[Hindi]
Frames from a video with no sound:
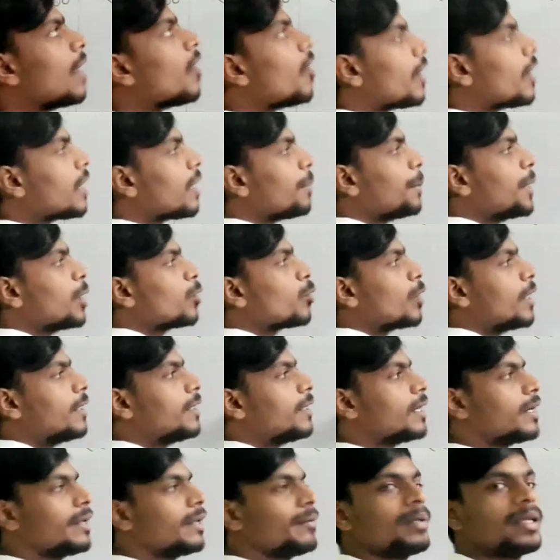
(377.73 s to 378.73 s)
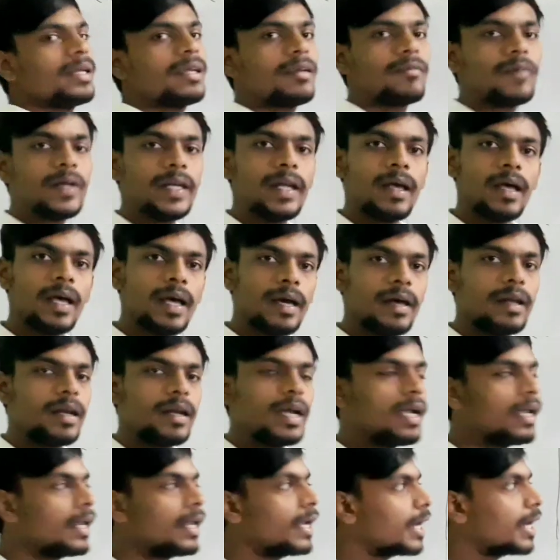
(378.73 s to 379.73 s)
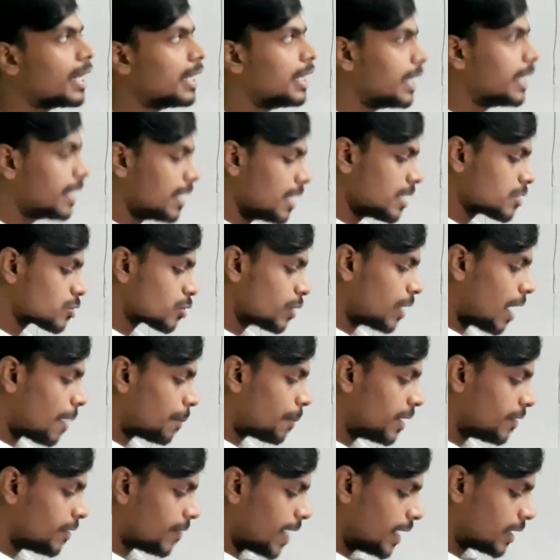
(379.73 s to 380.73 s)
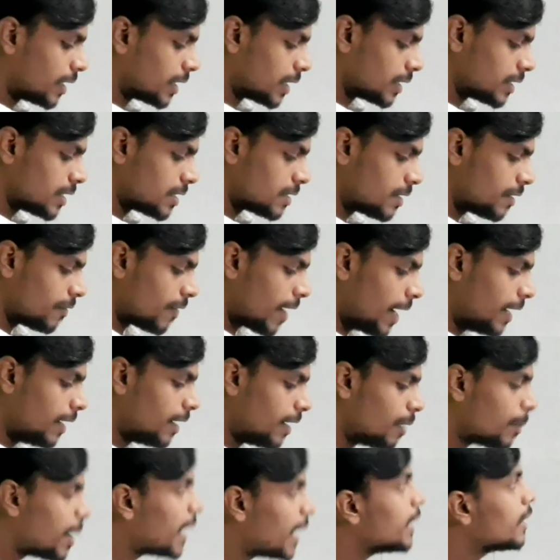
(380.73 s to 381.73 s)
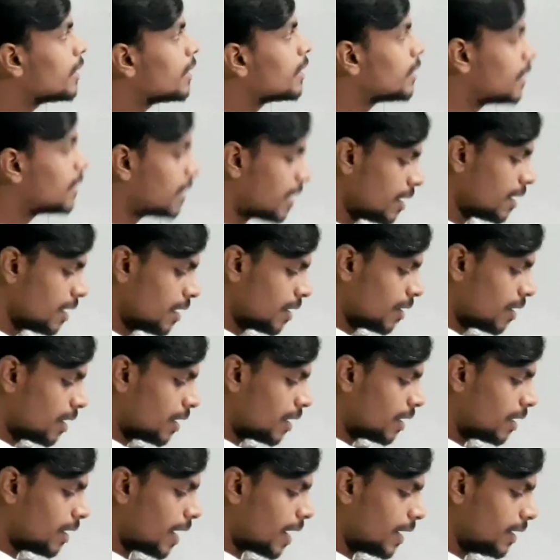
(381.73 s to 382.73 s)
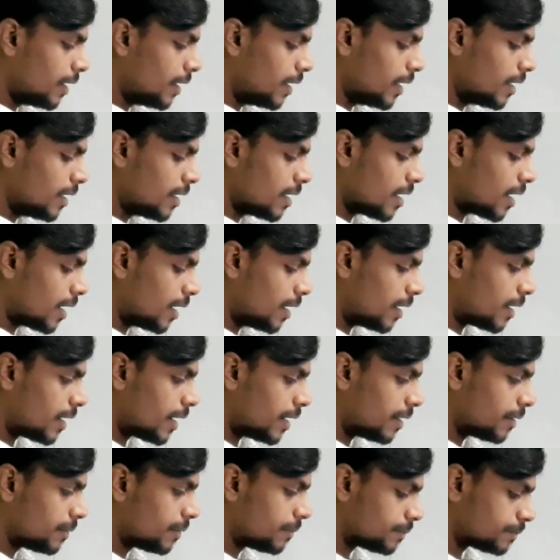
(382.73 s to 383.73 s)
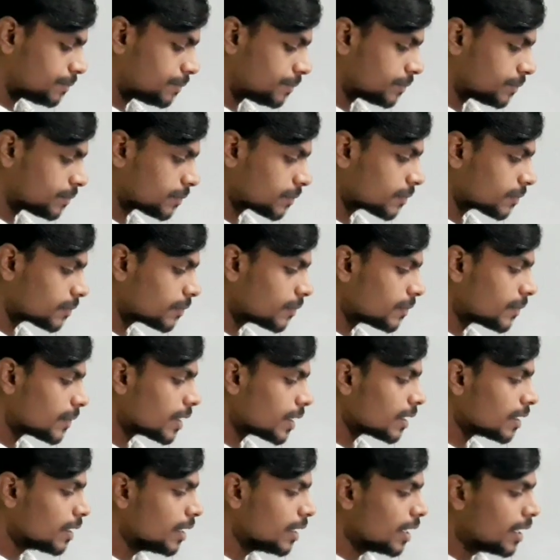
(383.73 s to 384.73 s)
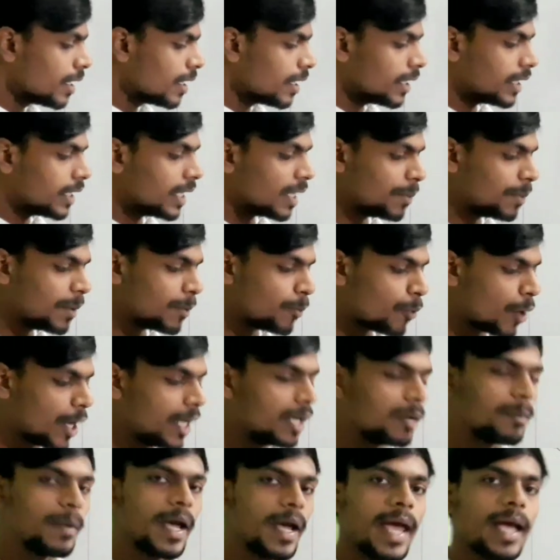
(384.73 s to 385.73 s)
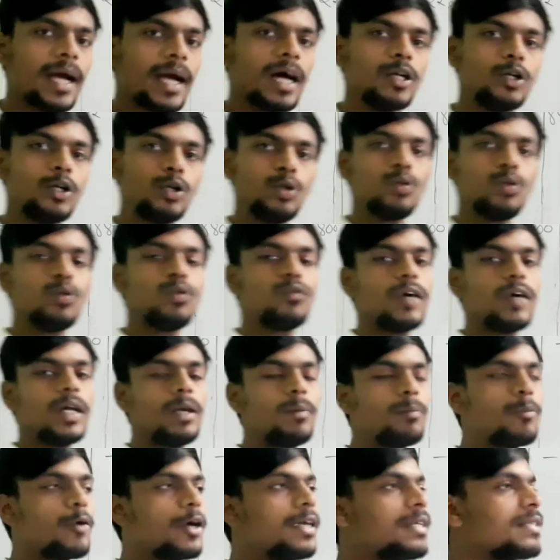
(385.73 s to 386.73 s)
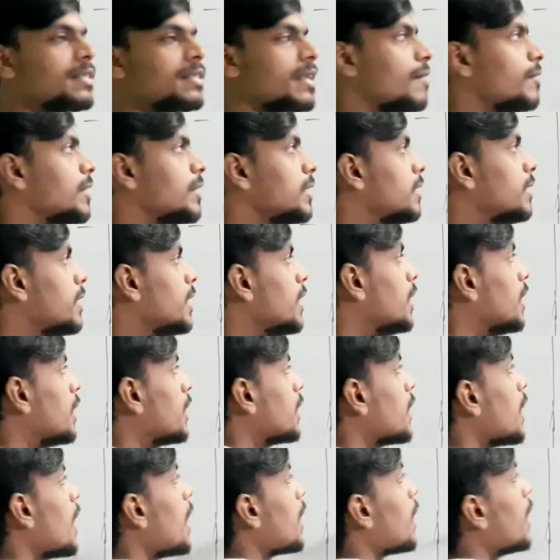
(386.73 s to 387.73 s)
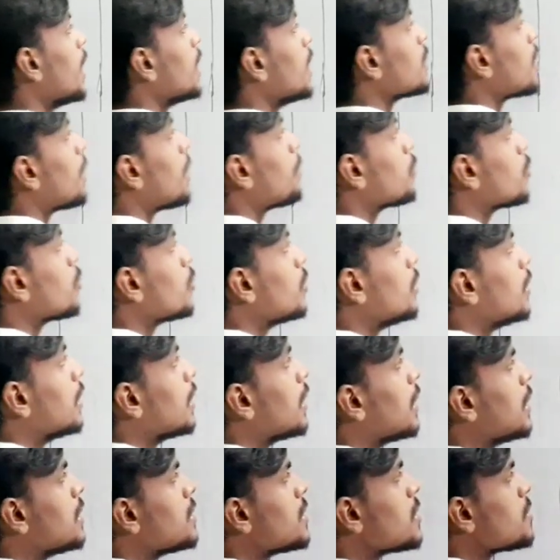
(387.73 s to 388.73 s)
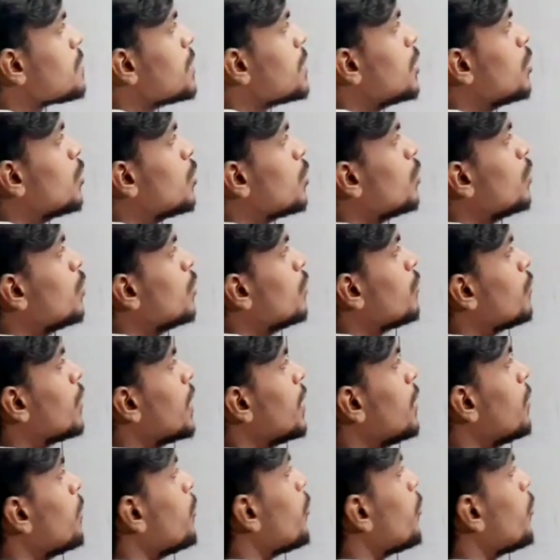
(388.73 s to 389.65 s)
और हमें क्वांटिटी भी गिवन है रेट निकाल लेंगे इसको आप डिवाइड कर दीजिए डिवाइडेड बाई कितना 1900 हंड्रेड ये भी पॉइंट में आएगा टू वन पॉइंट सेवन थ्री करके आ रहा है आपको लिख लीजिए इसमें टू वन